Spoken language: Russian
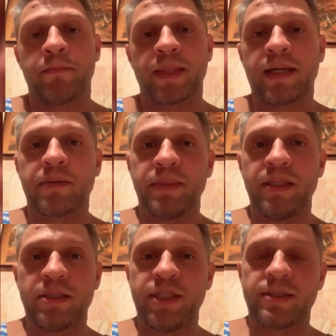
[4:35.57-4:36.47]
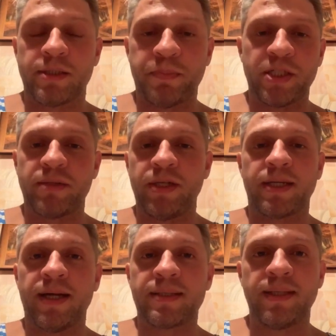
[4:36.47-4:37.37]
Как мне часто спрашивали,
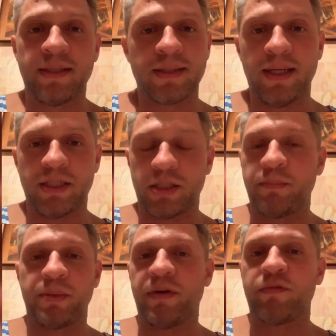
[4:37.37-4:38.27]
как ты летаешь, например, в